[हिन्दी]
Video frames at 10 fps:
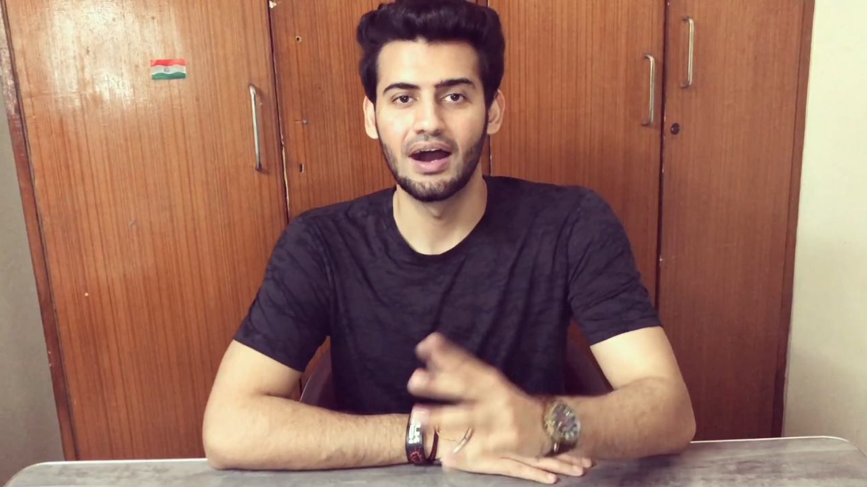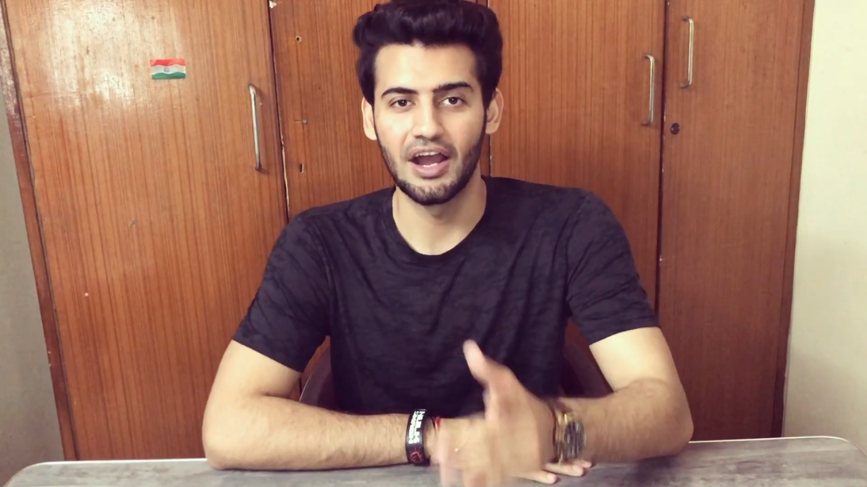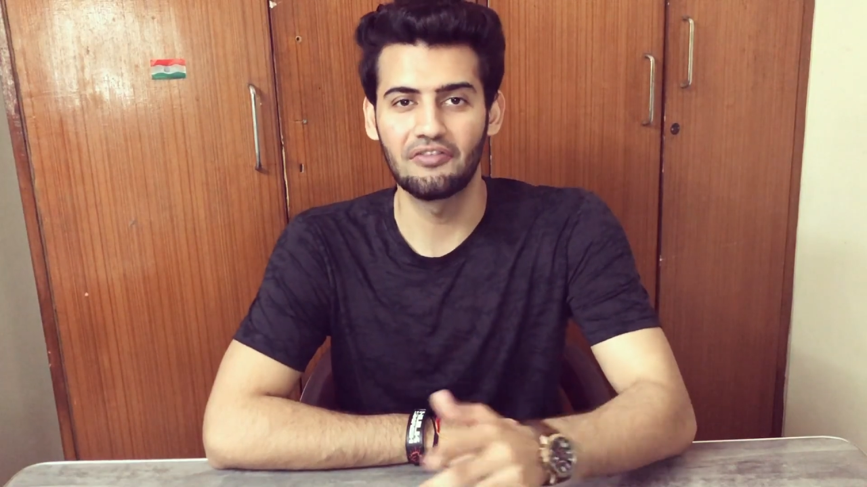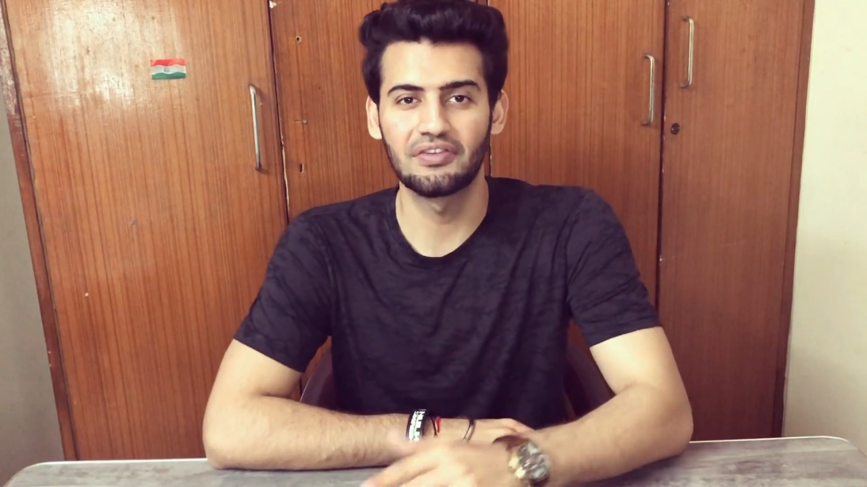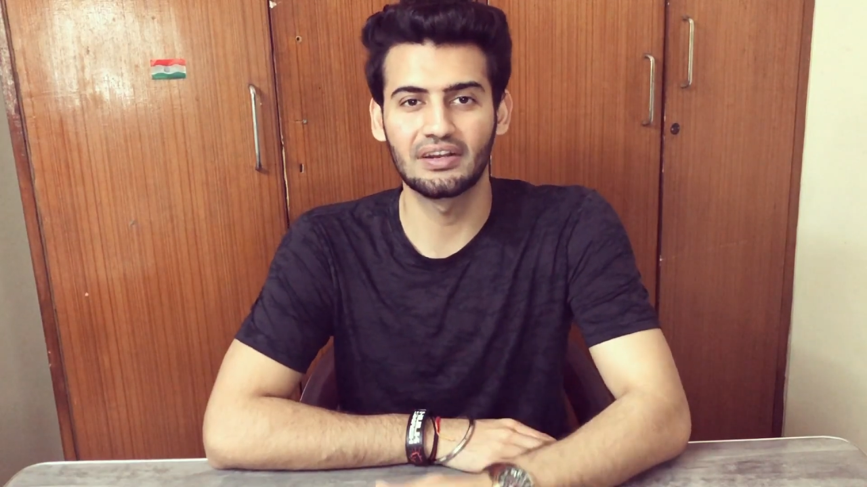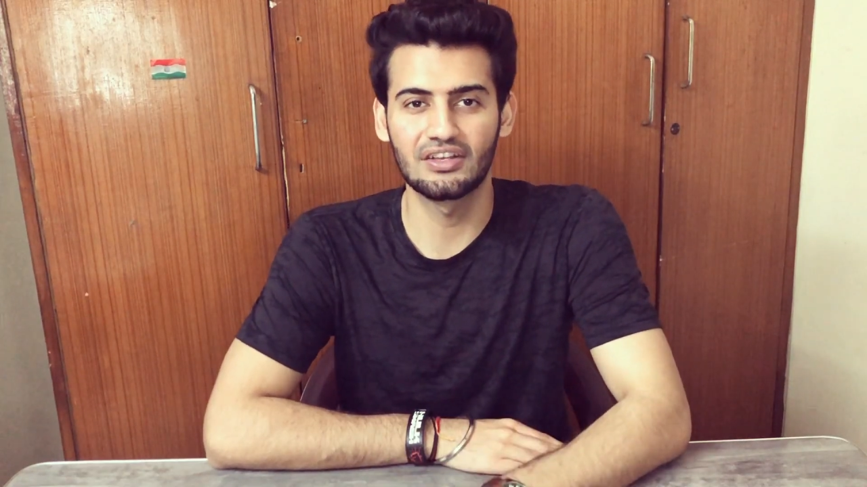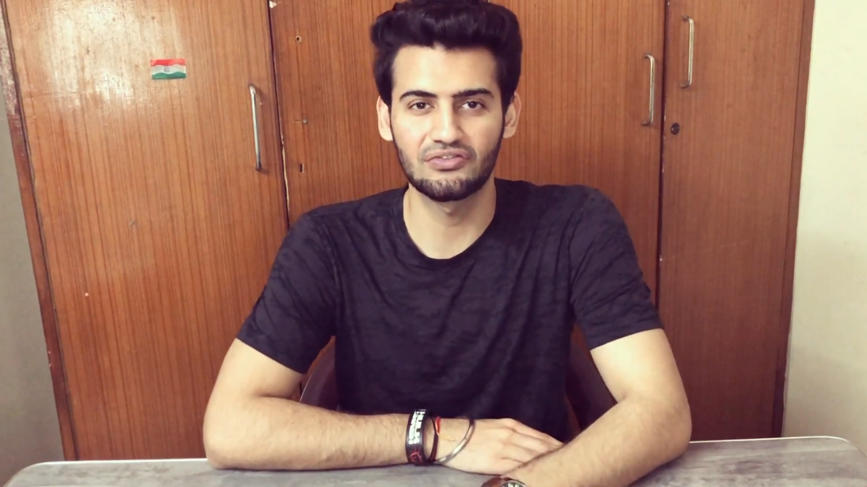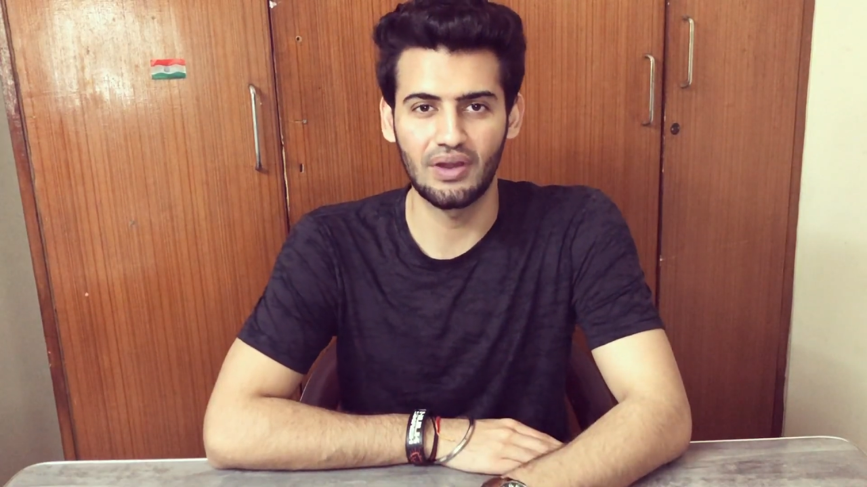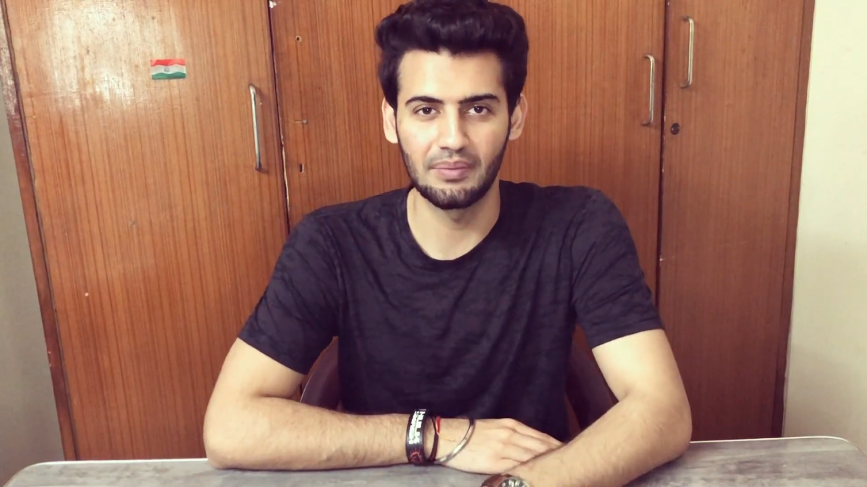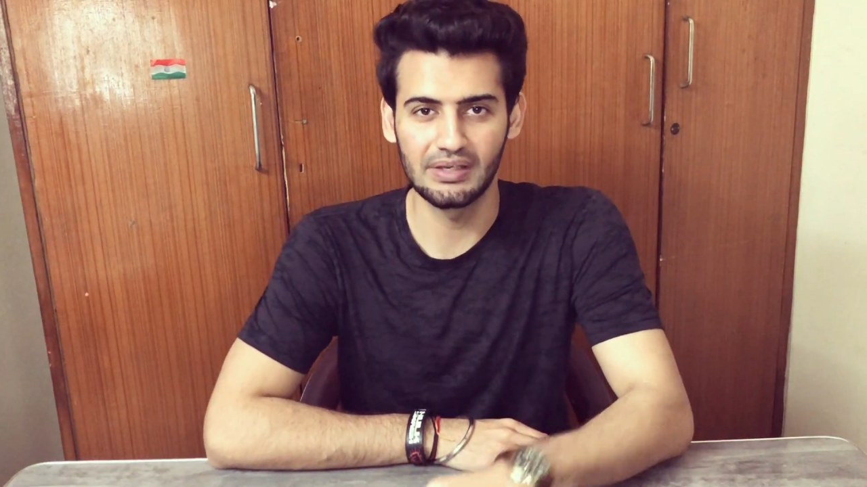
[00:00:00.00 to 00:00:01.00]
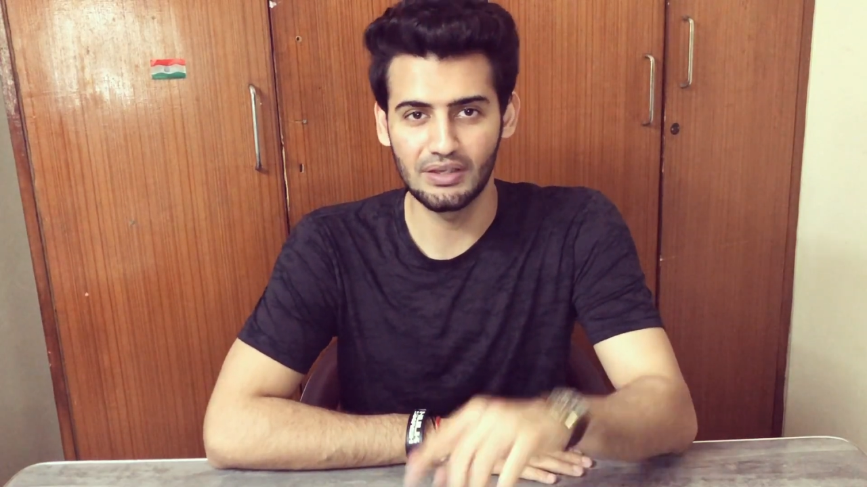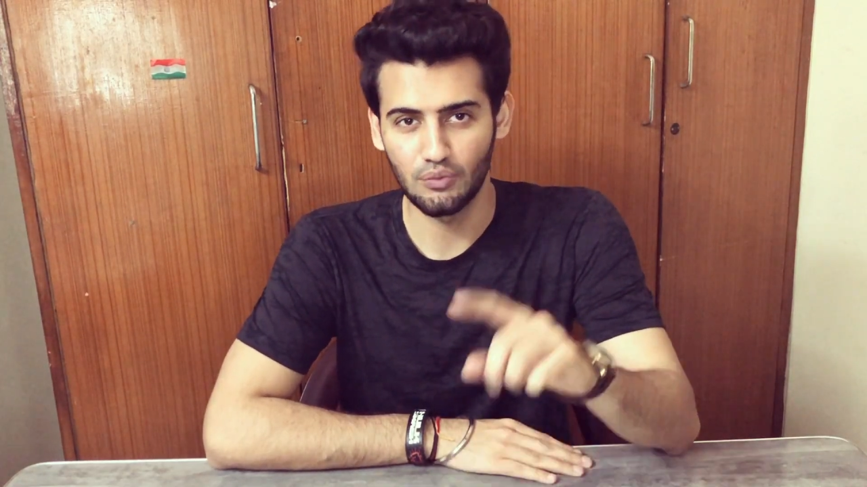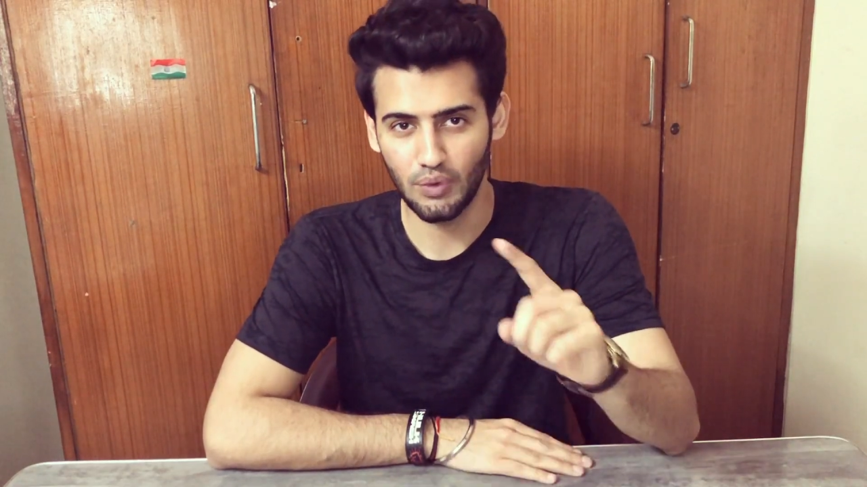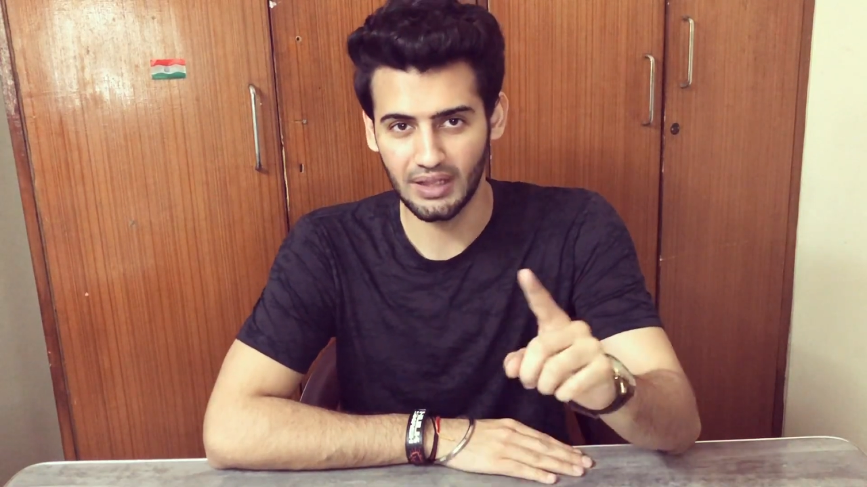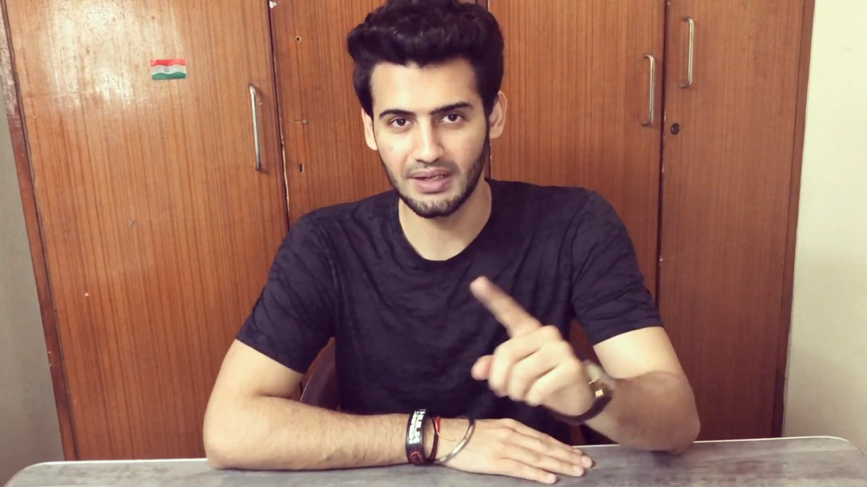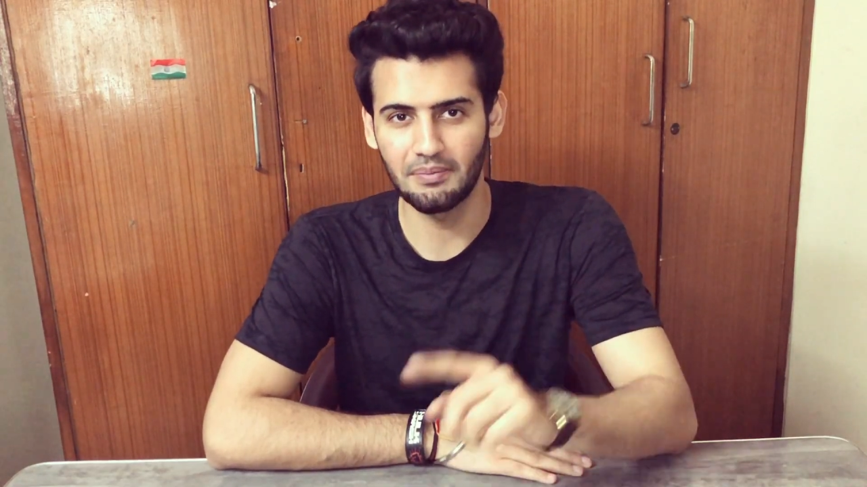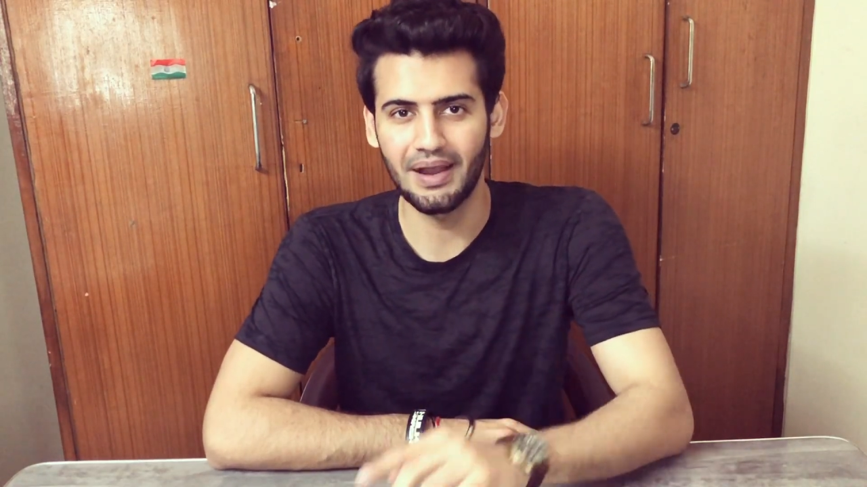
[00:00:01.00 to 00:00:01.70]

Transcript: हाय फ्रेग्रेंस फैमिली वेलकम